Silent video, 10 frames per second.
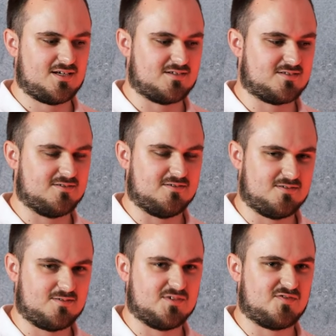Also
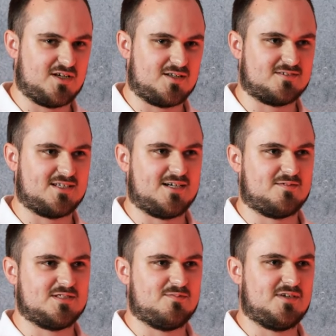ich muss vielleicht noch
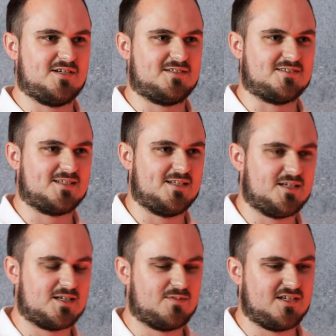sagen, wir sind meistens
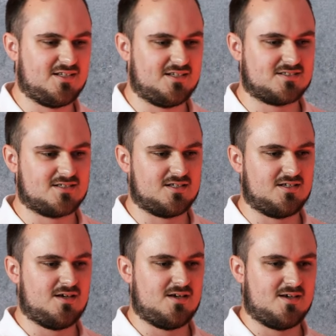gleicher Meinung gewesen.